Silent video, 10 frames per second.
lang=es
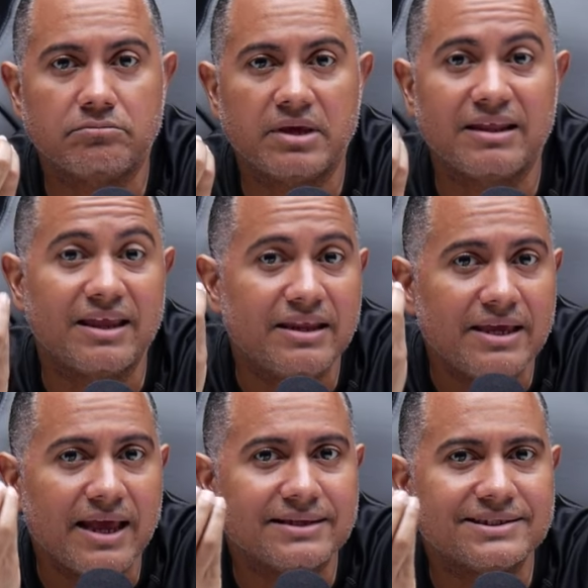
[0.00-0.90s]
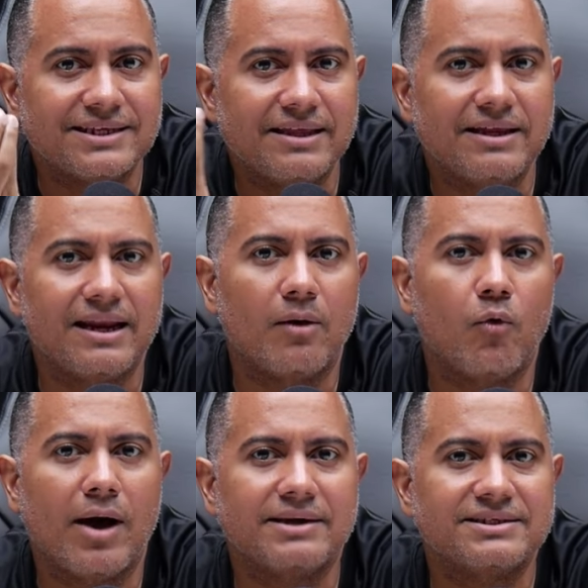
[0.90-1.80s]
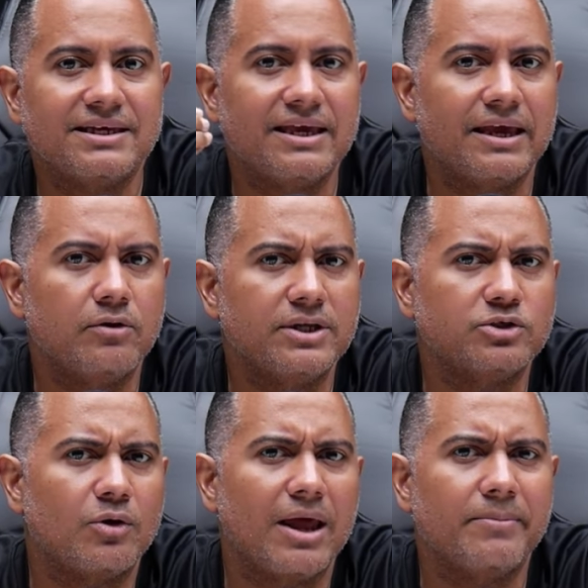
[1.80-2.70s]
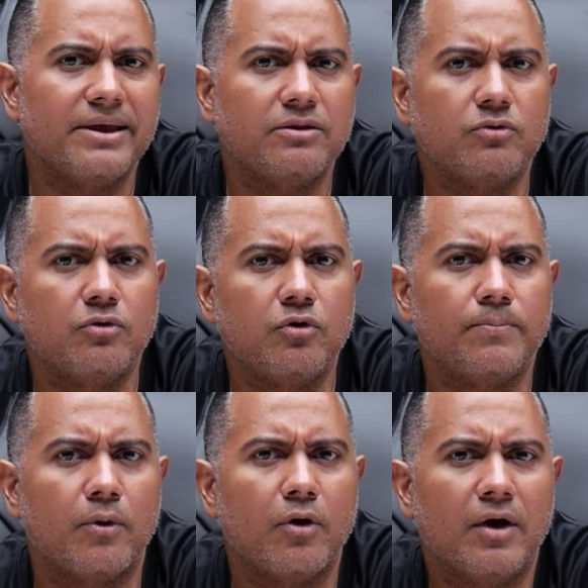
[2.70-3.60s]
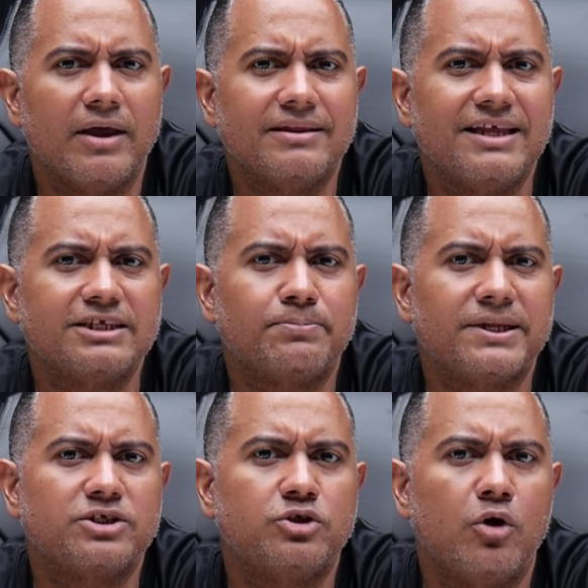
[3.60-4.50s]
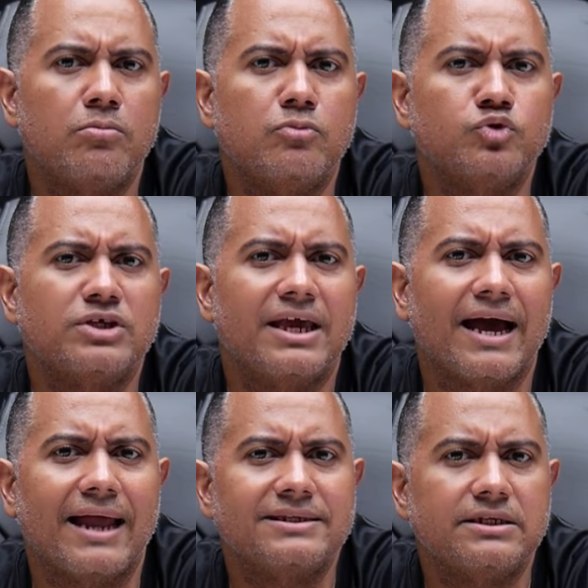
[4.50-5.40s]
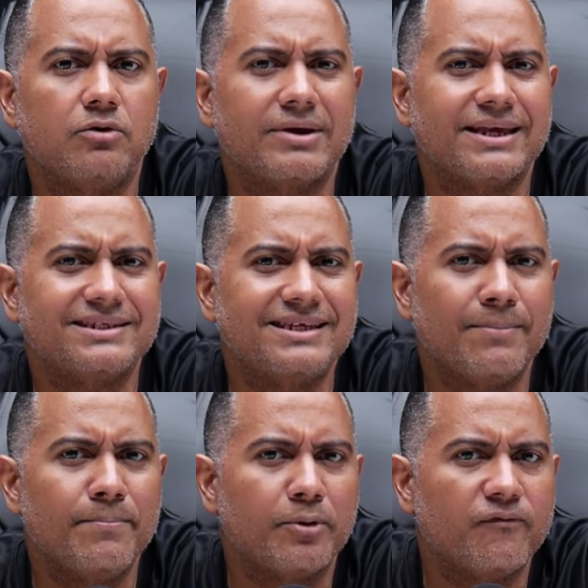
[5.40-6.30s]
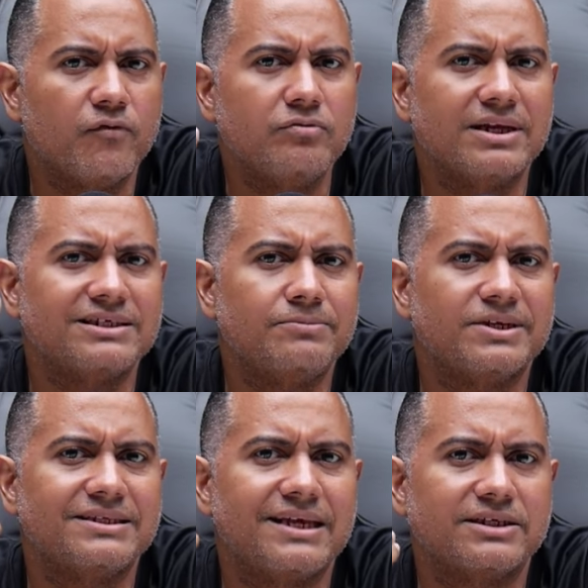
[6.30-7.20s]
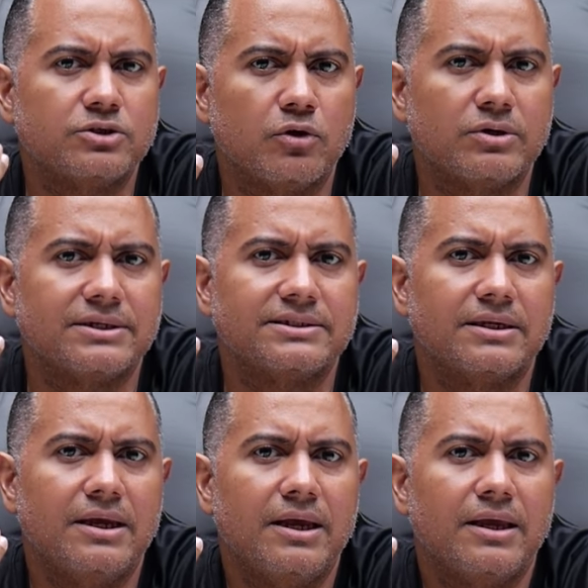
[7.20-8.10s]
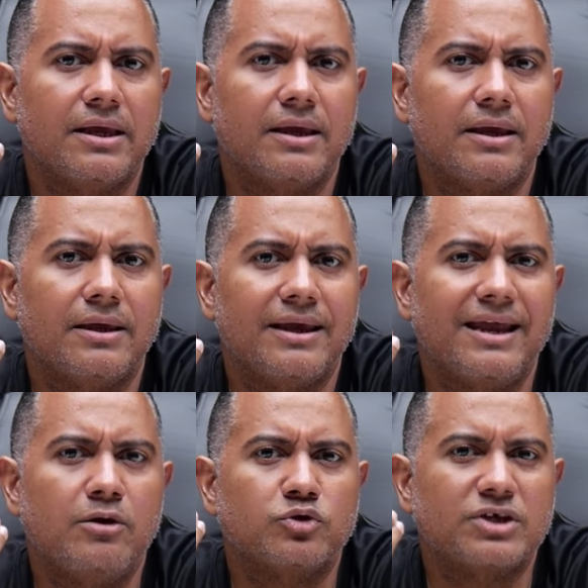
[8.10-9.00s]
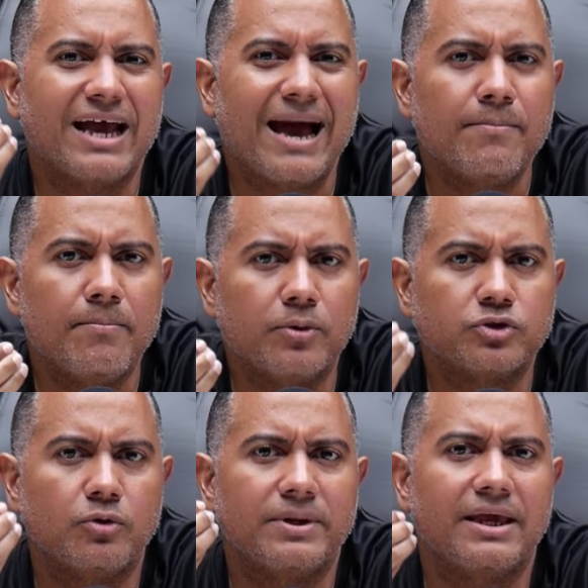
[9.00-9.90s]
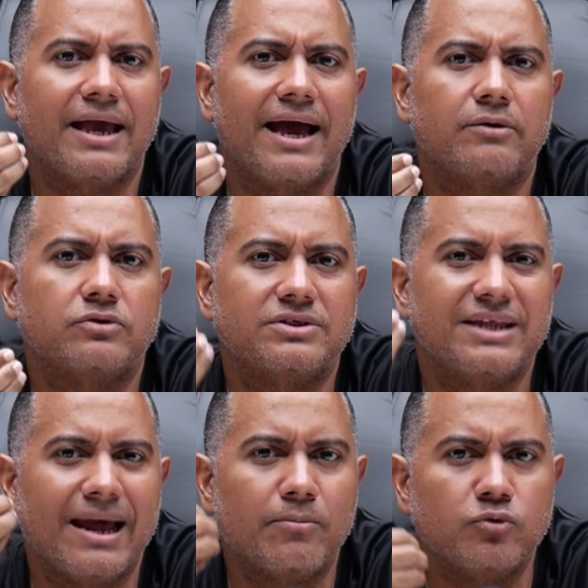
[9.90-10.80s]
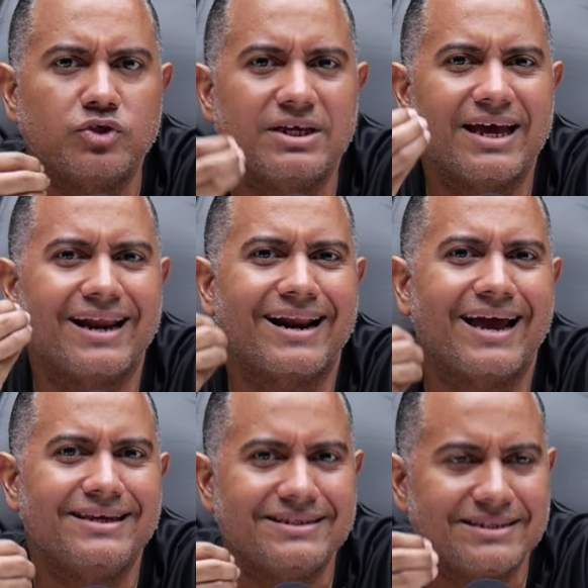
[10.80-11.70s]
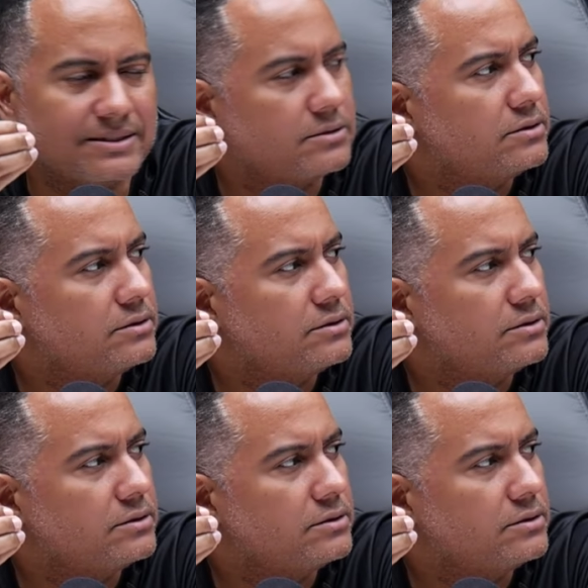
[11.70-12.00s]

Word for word: que tenía sede en la UAS y que no es solamente un grupo de expresión musical, sino que hacían profundas investigaciones eh, en los campos dominicanos de la música raíz.